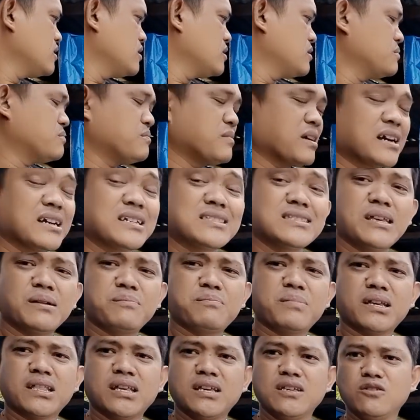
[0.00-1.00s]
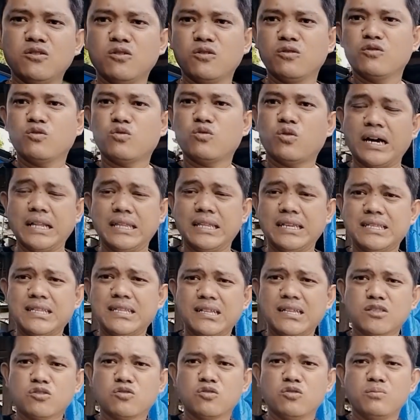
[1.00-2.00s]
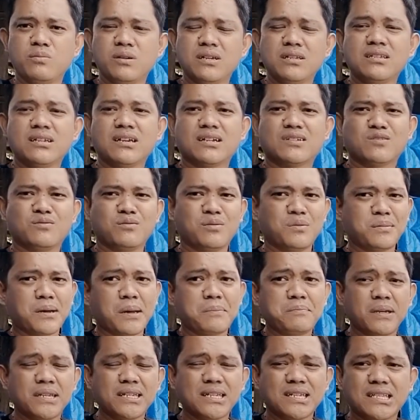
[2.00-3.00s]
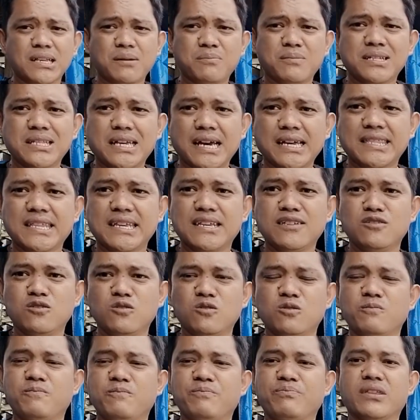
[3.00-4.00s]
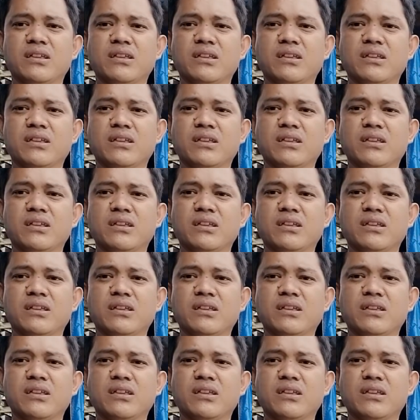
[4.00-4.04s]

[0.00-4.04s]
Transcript: maganda pa rin yung quality ng tubig niya so mapapansin naman natin yung